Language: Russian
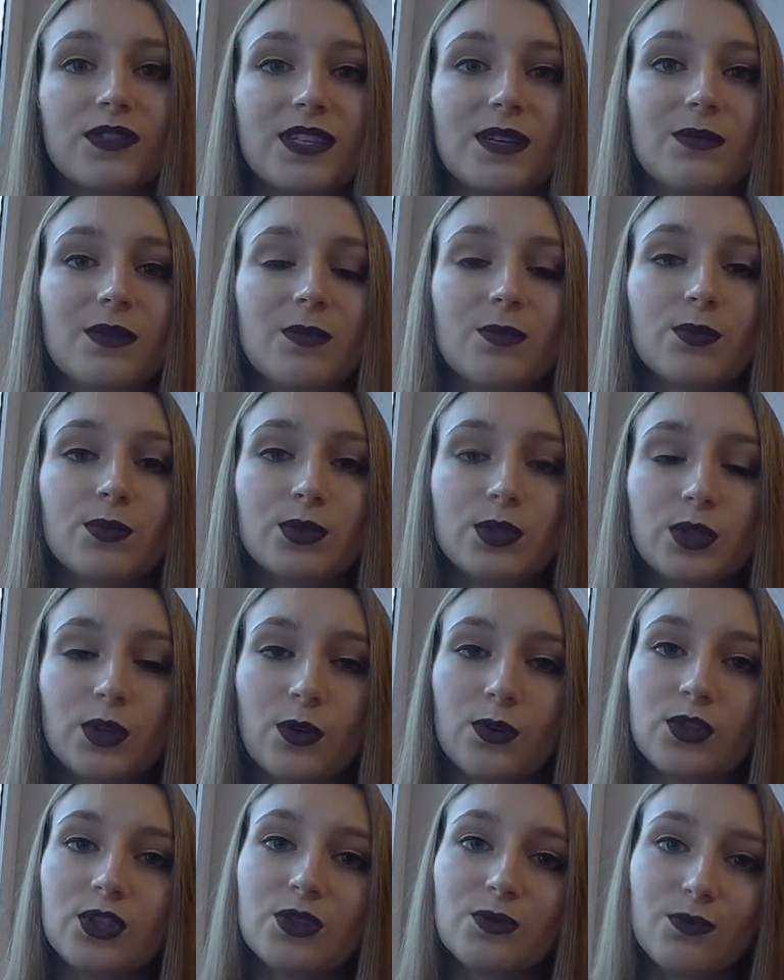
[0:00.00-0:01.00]
всем нам будет
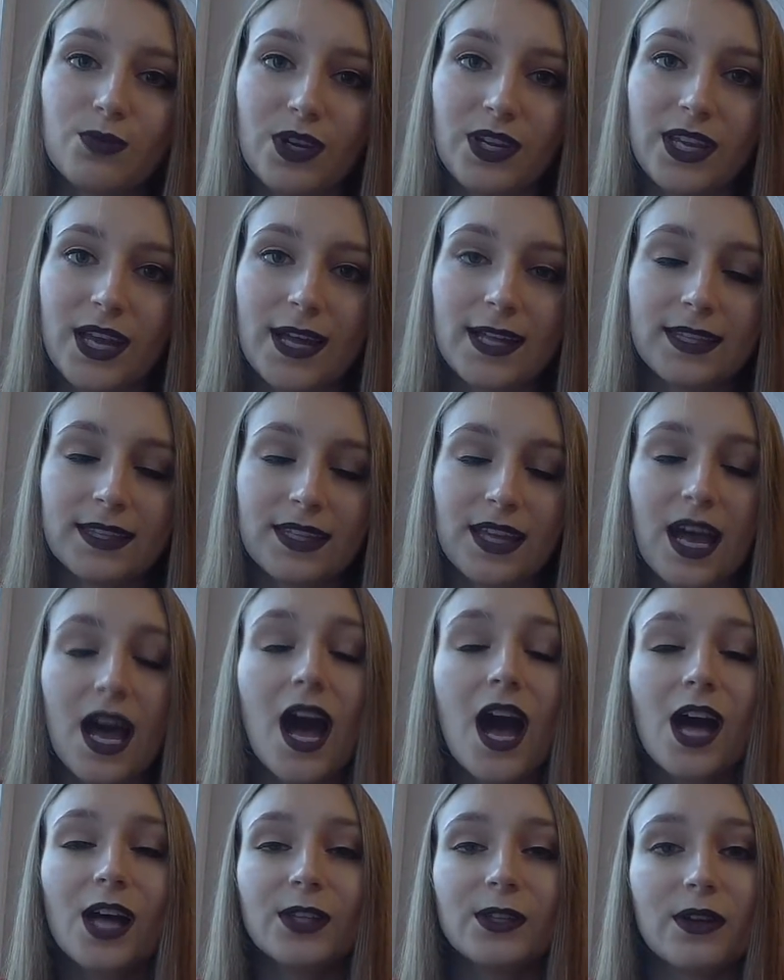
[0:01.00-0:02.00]
очень приятно.
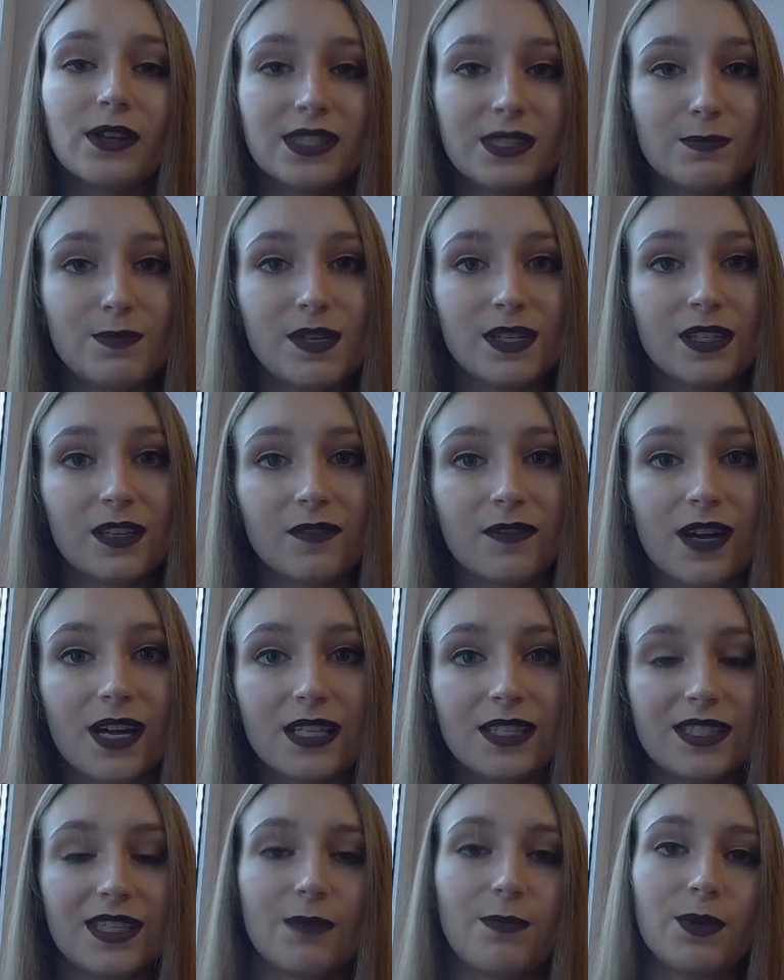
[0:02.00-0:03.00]
Ну а теперь
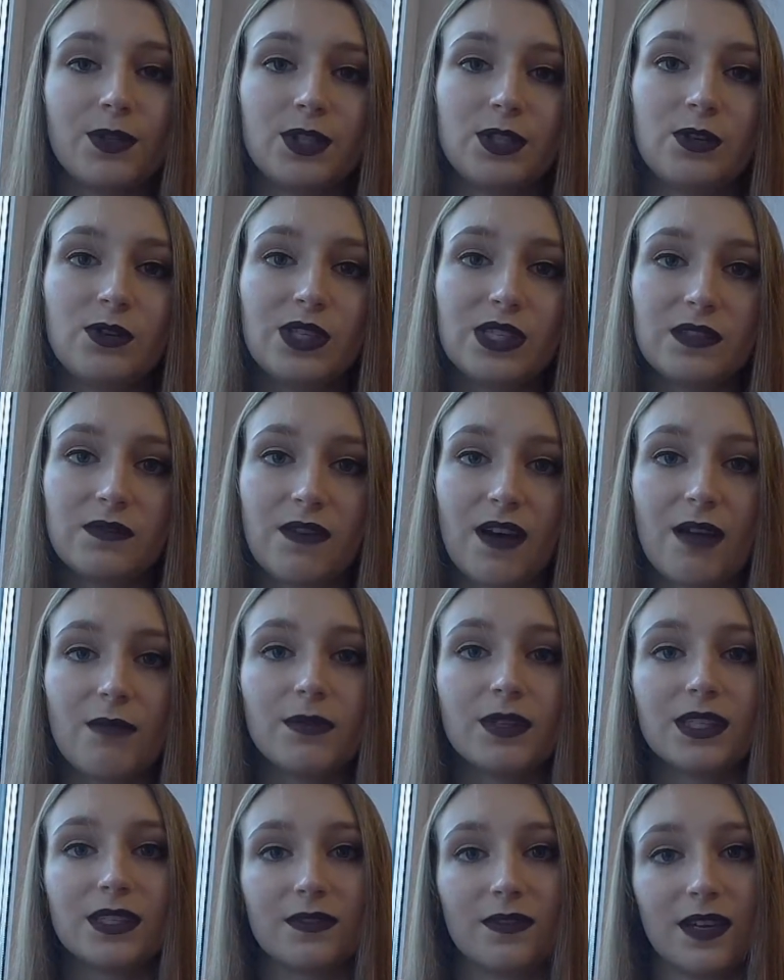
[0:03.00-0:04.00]
давайте я поделюсь с
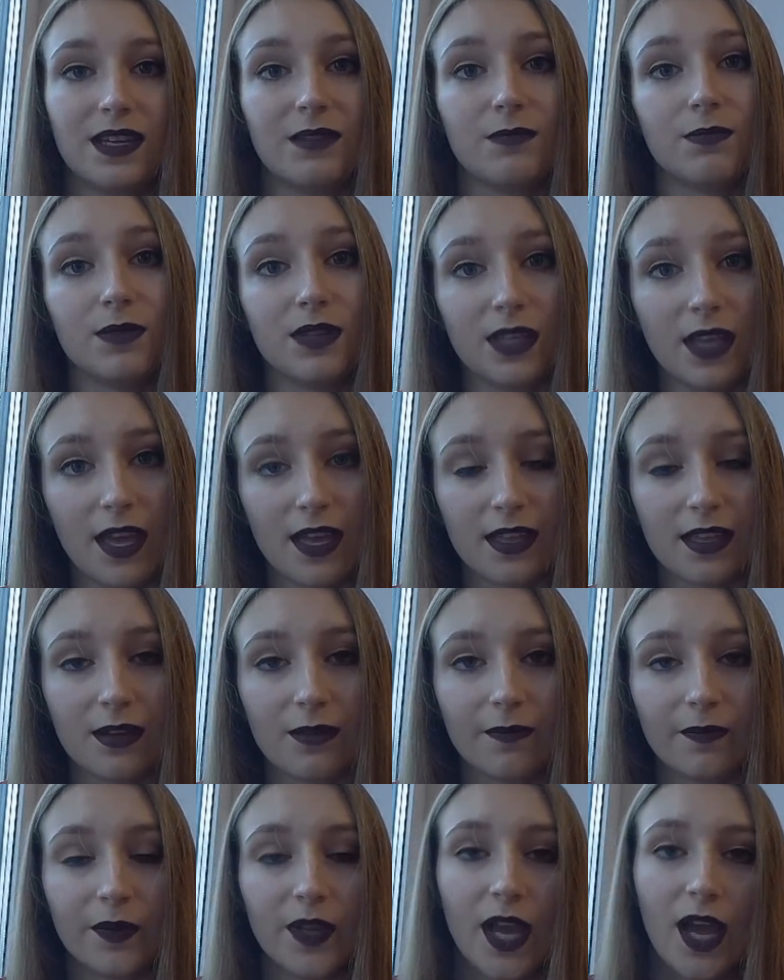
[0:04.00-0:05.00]
вами своим мнением.